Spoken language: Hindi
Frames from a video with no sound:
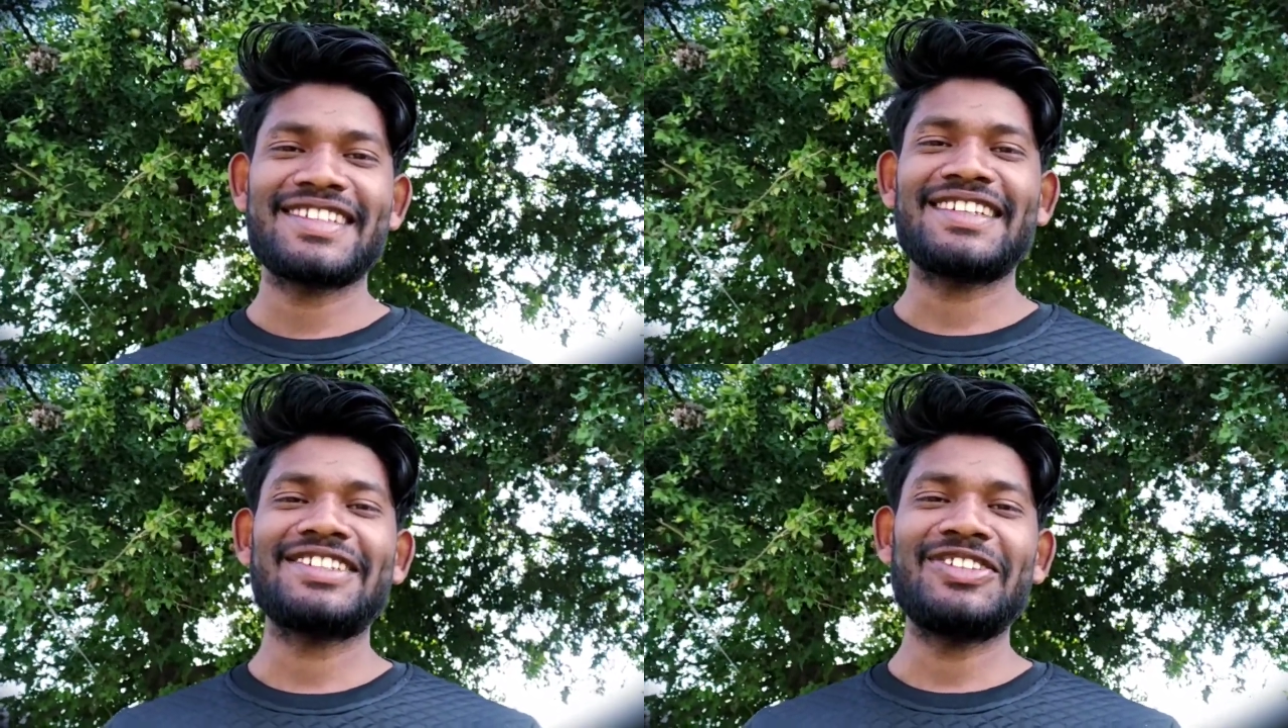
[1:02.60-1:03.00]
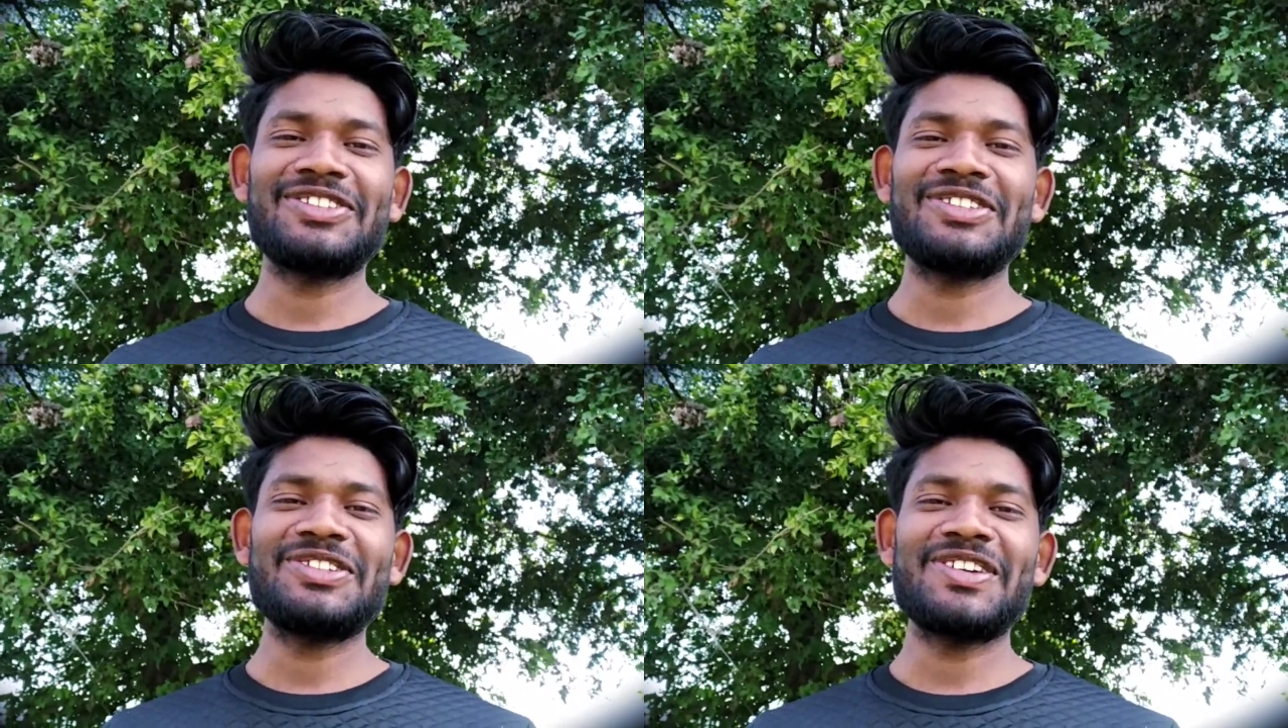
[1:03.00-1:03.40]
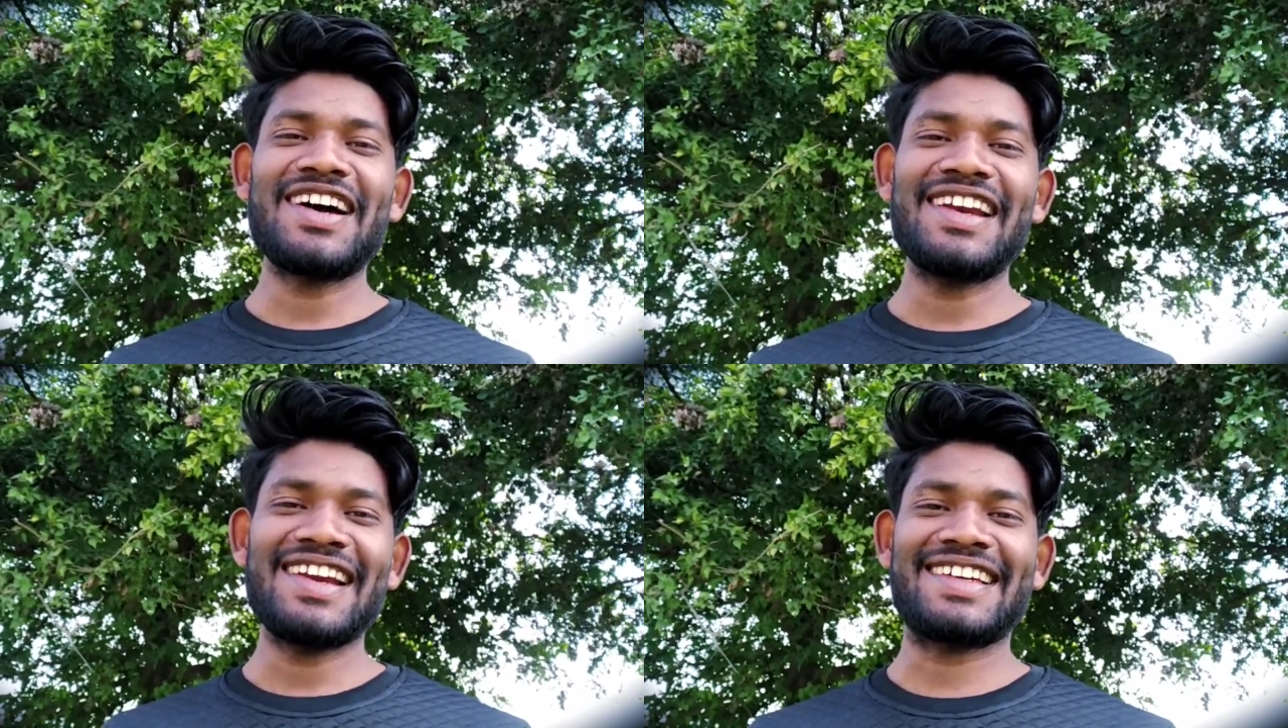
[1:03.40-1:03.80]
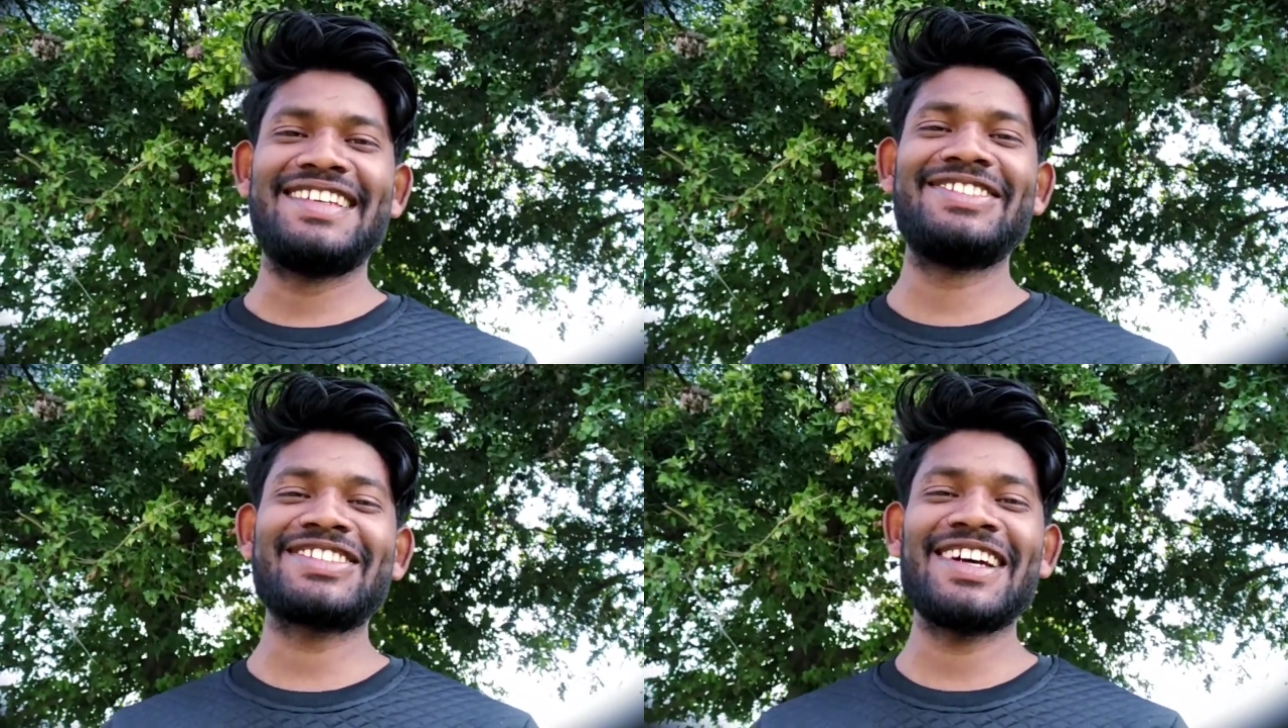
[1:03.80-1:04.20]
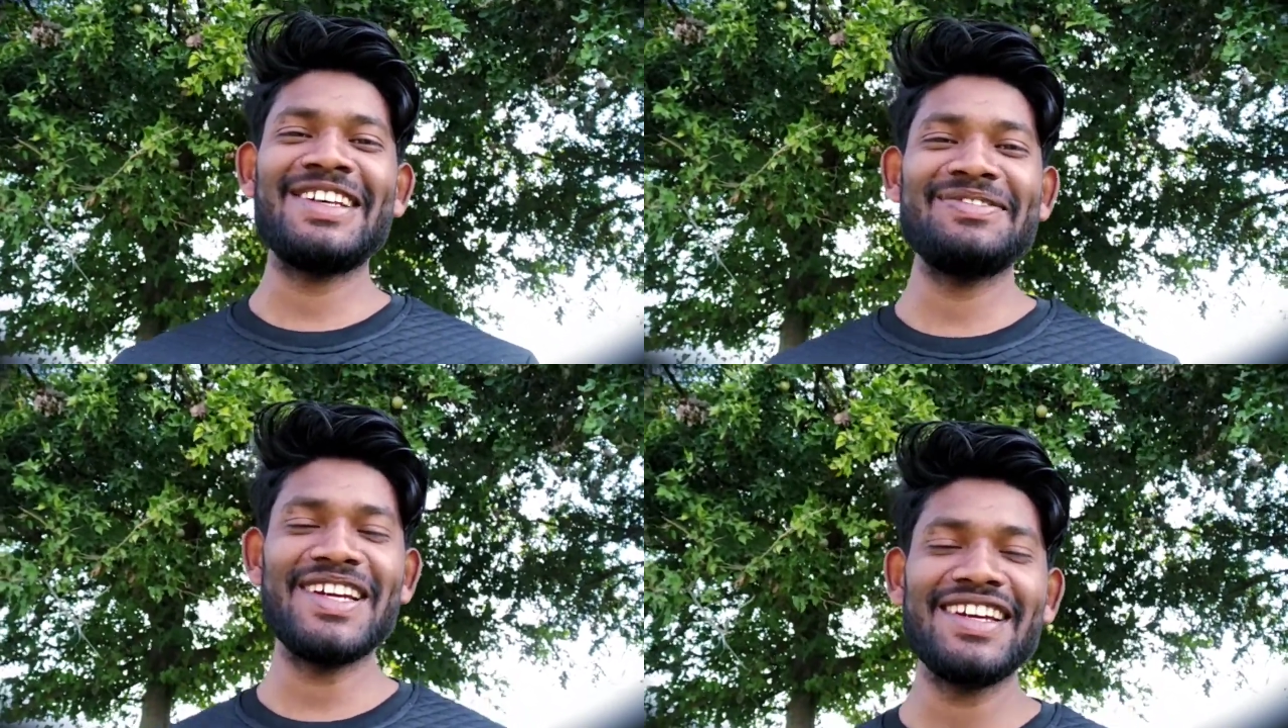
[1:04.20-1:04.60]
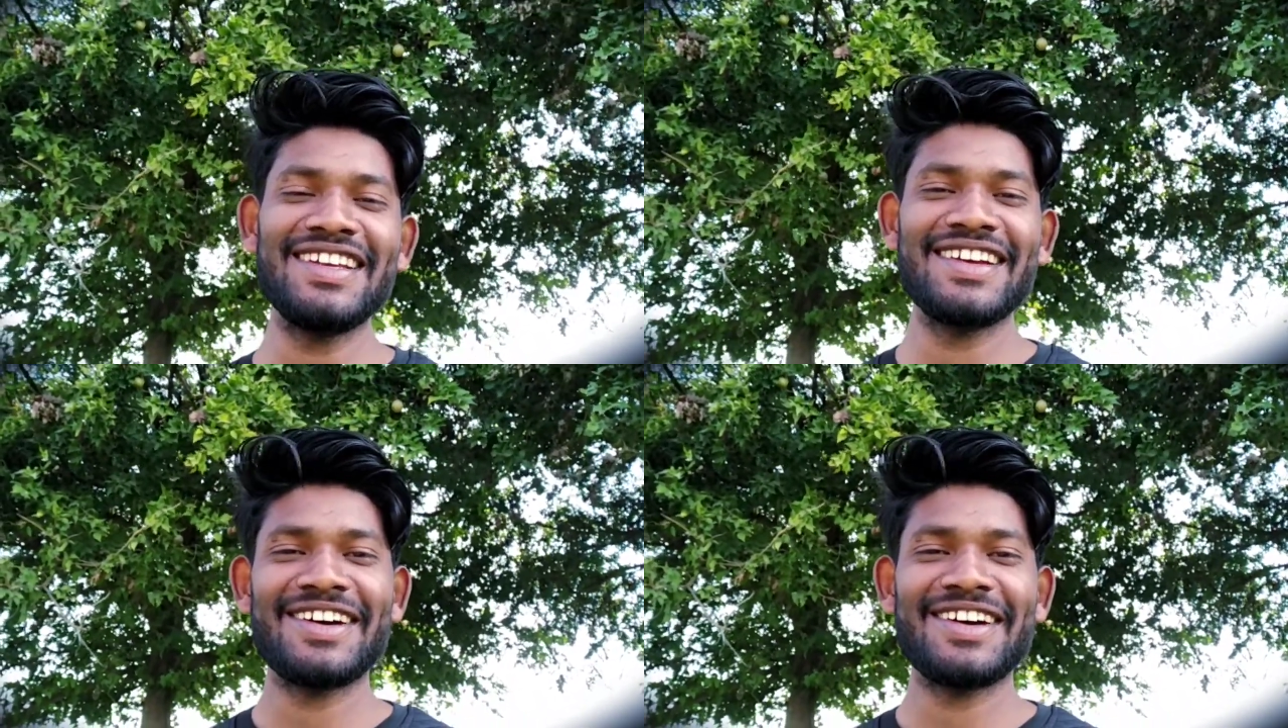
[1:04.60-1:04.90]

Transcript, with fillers: सच कहूँ तो अनलकी शायद मैं